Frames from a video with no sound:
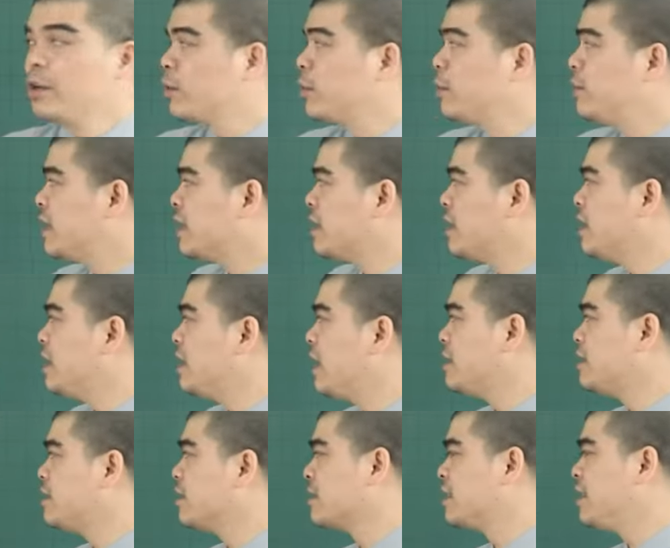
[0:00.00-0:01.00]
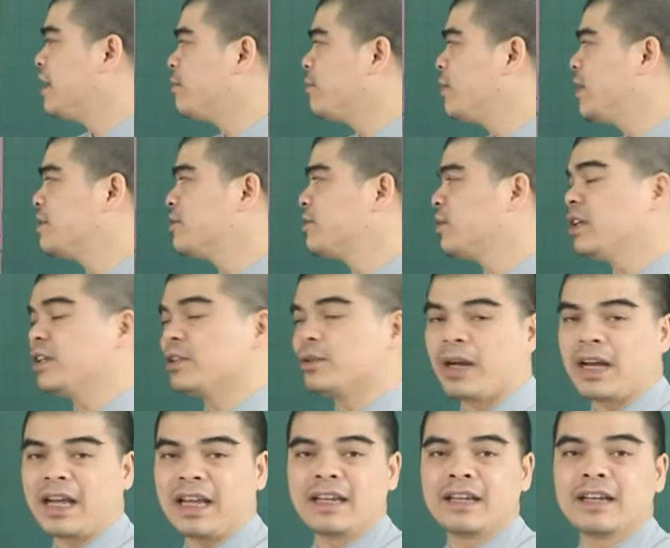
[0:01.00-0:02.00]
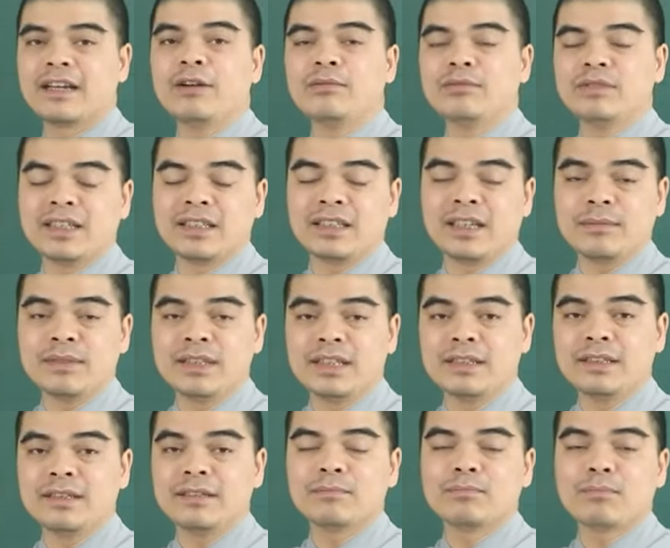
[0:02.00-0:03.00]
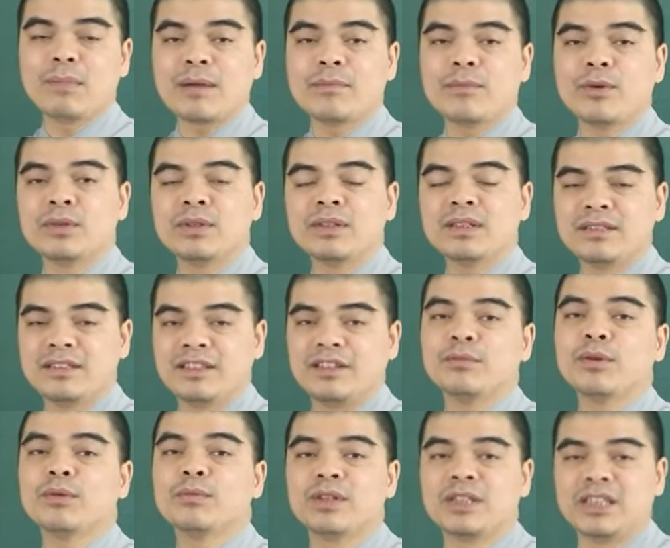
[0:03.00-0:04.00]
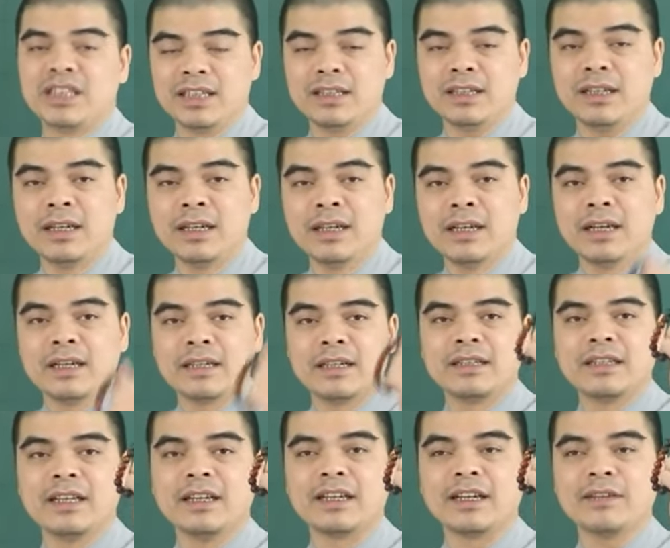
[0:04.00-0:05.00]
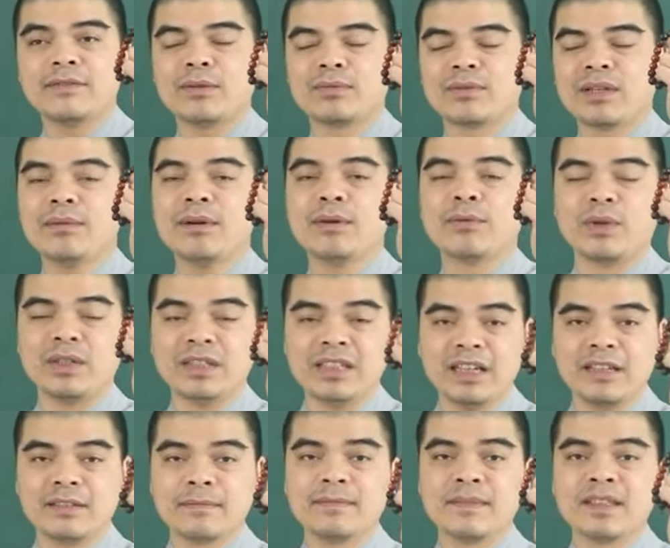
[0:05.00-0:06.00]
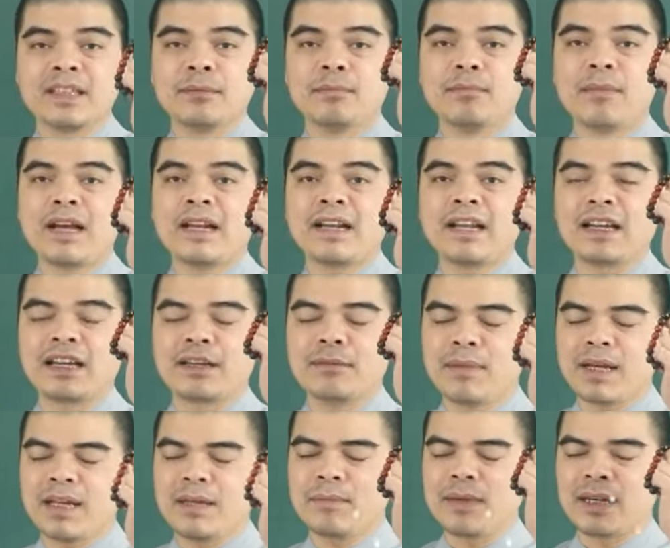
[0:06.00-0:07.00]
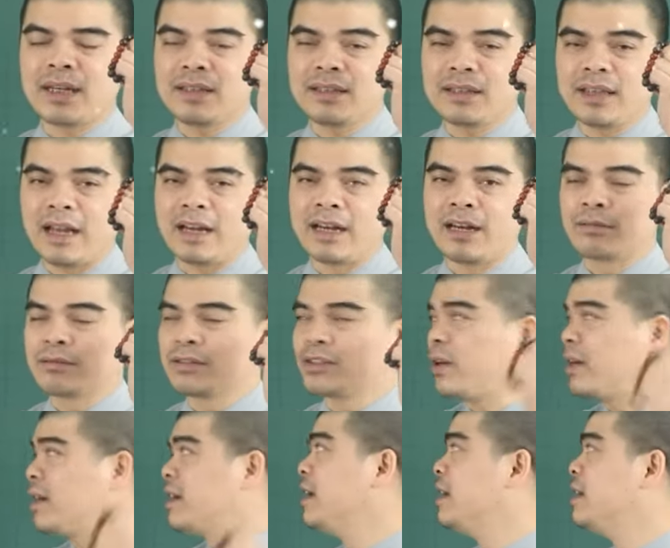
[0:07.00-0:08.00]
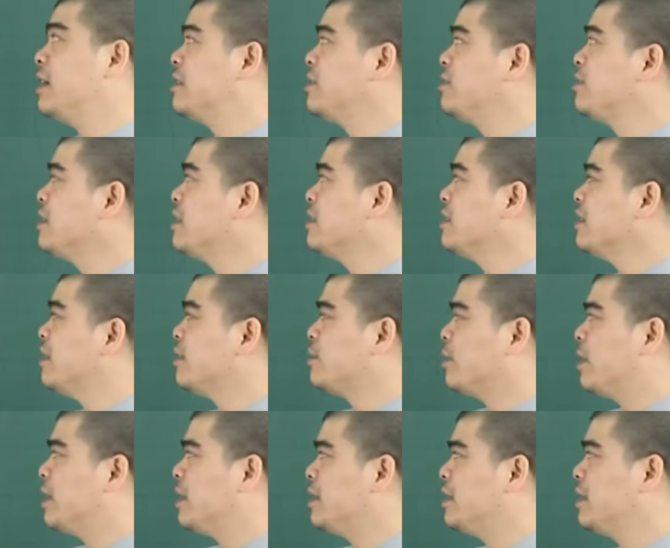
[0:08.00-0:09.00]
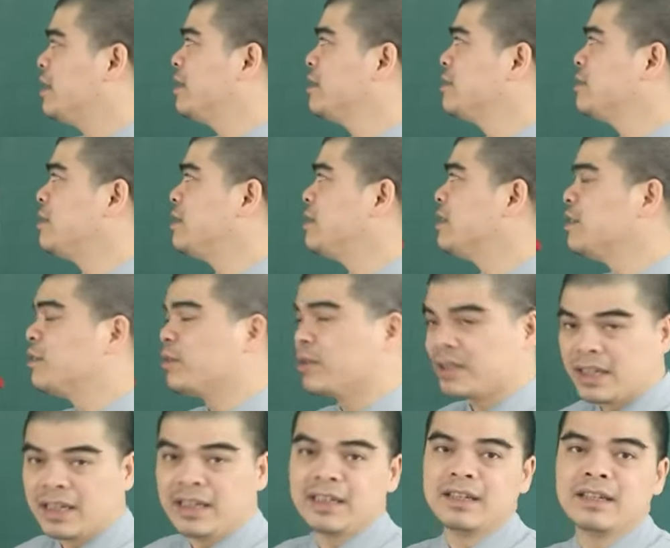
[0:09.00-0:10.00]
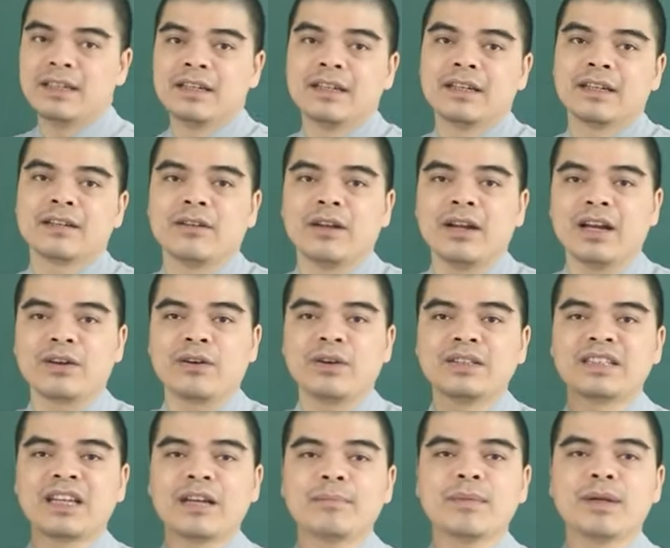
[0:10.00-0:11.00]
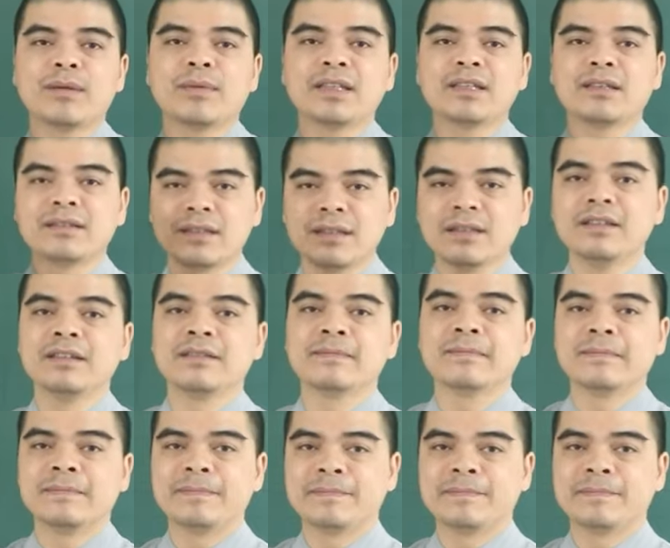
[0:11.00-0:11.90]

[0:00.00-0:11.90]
Quý vị cứ liên hệ trực tiếp với số điện thoại 0989 34 9119 để thỉnh cái vòng tam hợp quý nhân mang lại cái may mắn tài lộc trọn đời cho những người tuổi cho những người tuổi tỵ đó là con giáp may mắn thứ tư